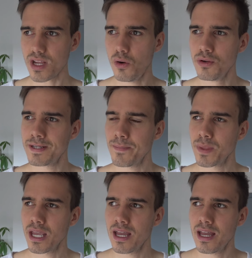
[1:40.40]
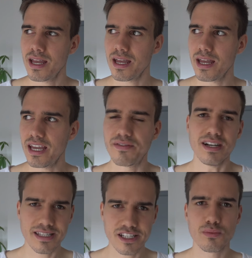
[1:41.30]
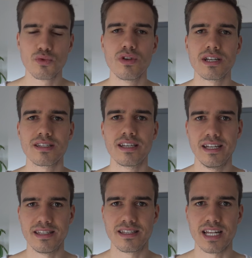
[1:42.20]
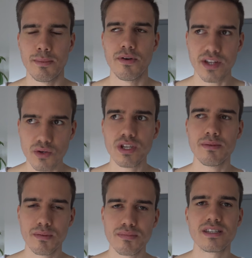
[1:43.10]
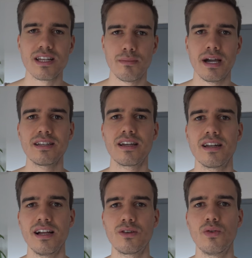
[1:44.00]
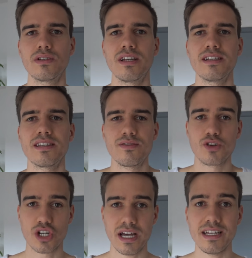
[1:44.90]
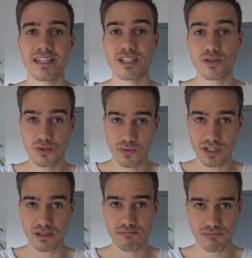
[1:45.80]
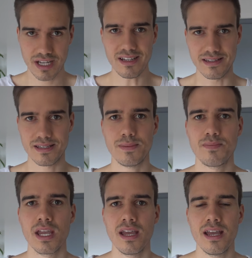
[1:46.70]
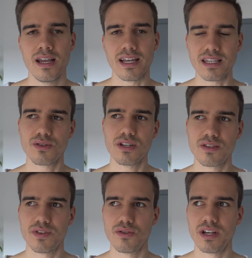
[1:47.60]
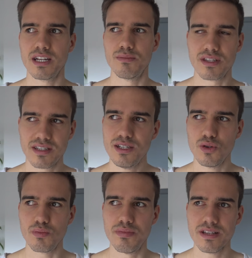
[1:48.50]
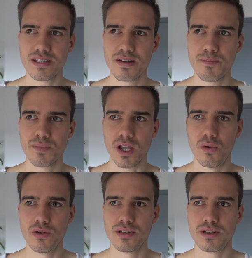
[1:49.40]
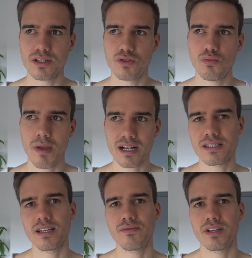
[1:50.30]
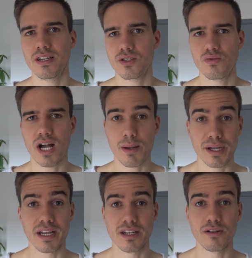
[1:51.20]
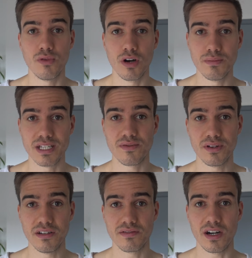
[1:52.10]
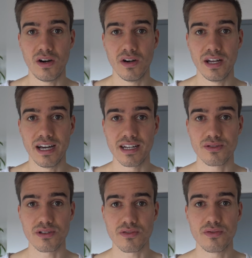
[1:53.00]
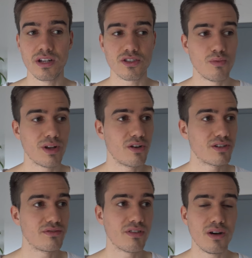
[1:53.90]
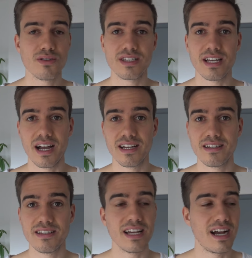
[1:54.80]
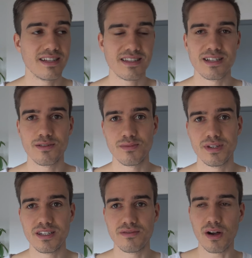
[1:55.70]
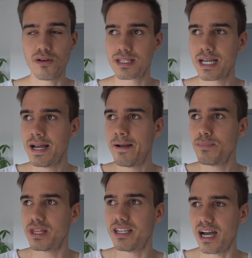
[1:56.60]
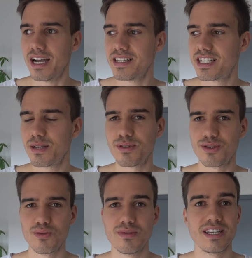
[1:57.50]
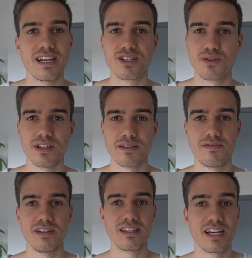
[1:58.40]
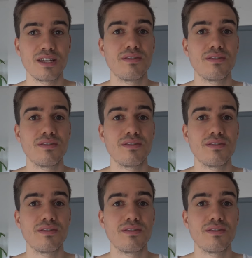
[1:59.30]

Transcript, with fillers: Und ich weiß nicht, ob du das kennst, aber wenn du jemand bist, der meinen Kanal guckt, dann ist es wahrscheinlich, dass du sowas kennst. Kennst du das, wenn du in einer Beziehung bist und du merkst irgendwann, dass du abhängig geworden bist von der Frau. Ja, dass du das Gefühl hast, oh mein Gott, die Frau ist die eine, die einzige für mich, die Frau ist die einzige Person, mit der ich sowas empfinden kann.